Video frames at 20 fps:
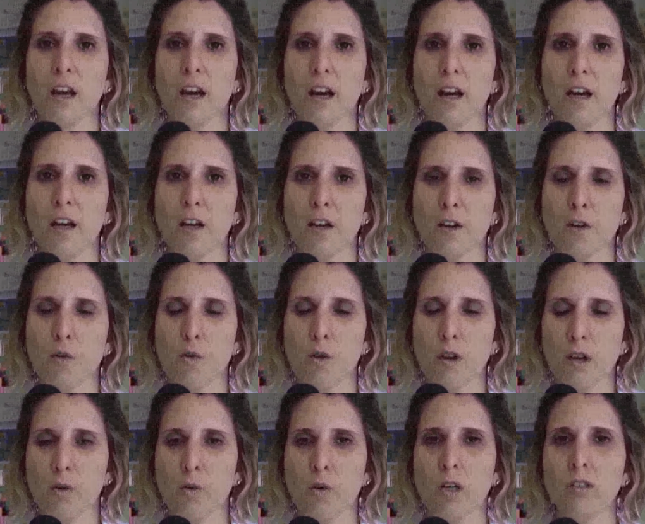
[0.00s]
ah,
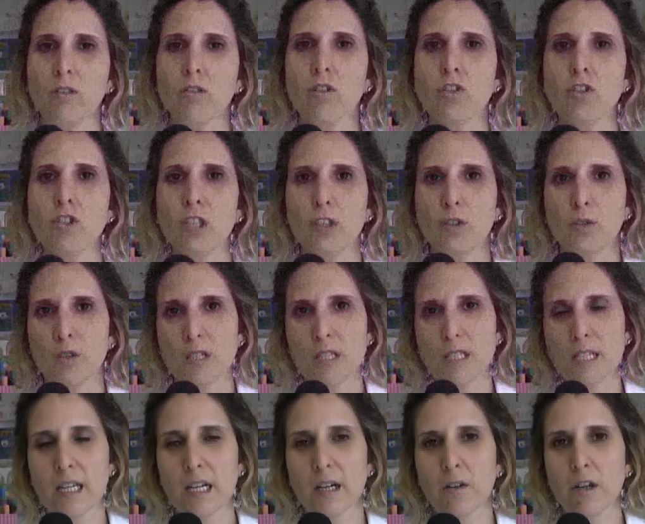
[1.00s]
enquanto
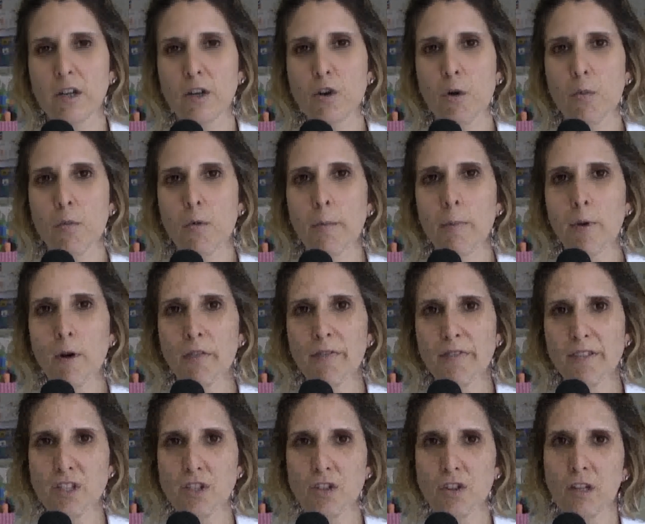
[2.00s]
instituição e como
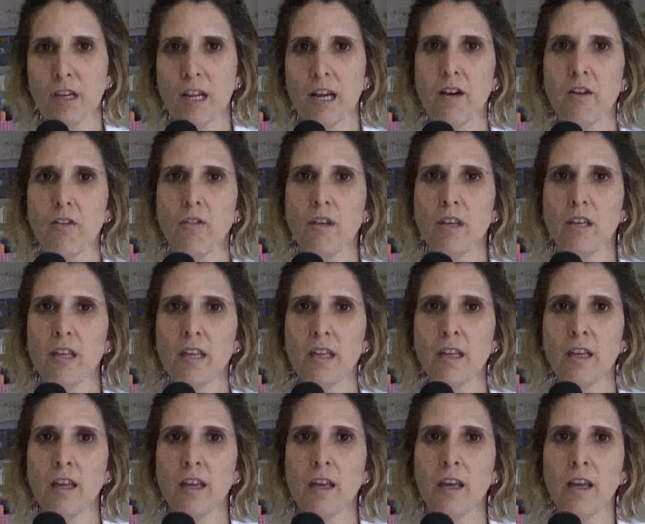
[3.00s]
profissional
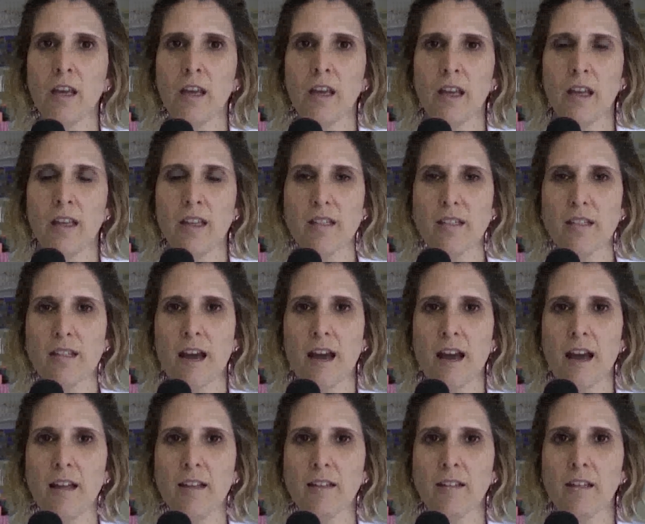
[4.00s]
que
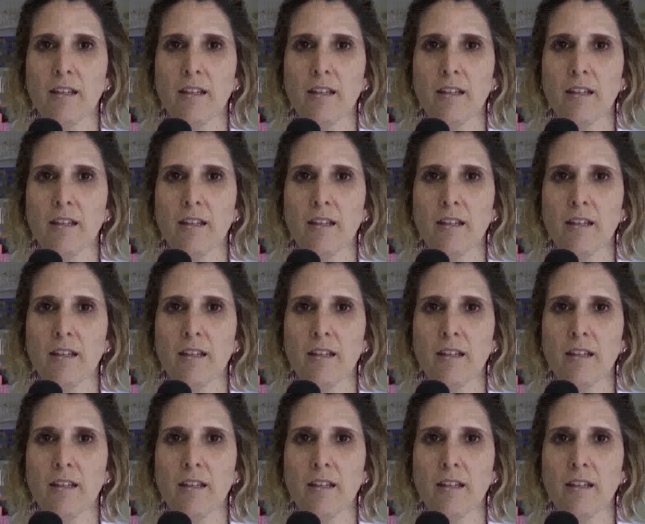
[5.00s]
está